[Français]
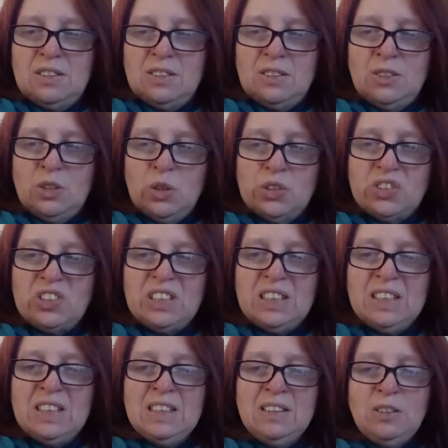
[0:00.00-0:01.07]

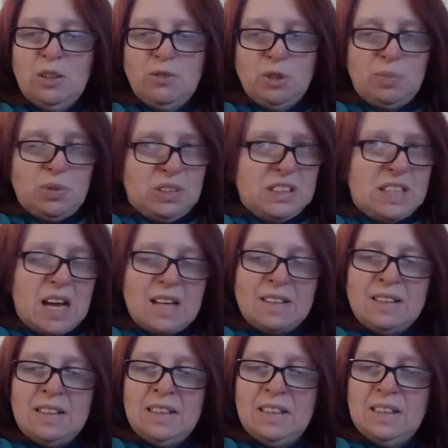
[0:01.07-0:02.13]
Notez dans votre petit
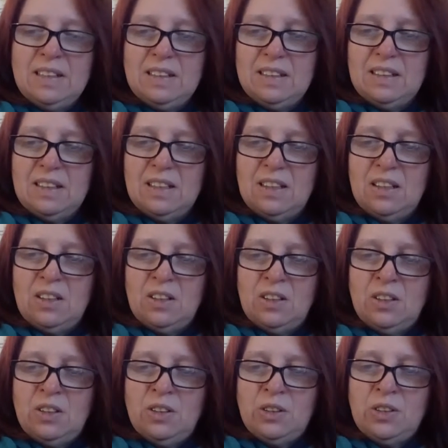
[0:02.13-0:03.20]
carnet
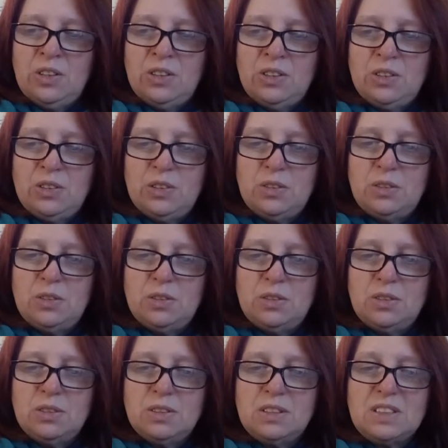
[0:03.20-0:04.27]
euh,
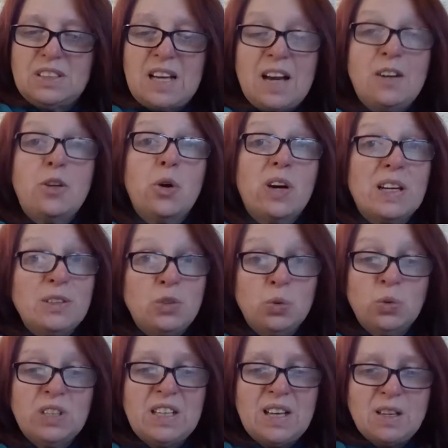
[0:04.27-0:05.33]
quelques
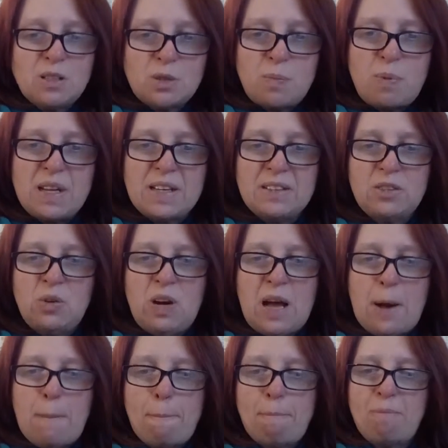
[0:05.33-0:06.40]
raisons qui expliquent
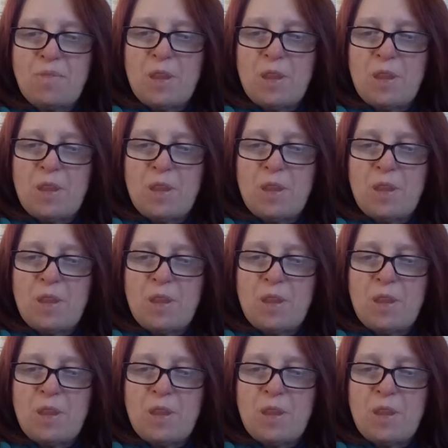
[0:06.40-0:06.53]
cela.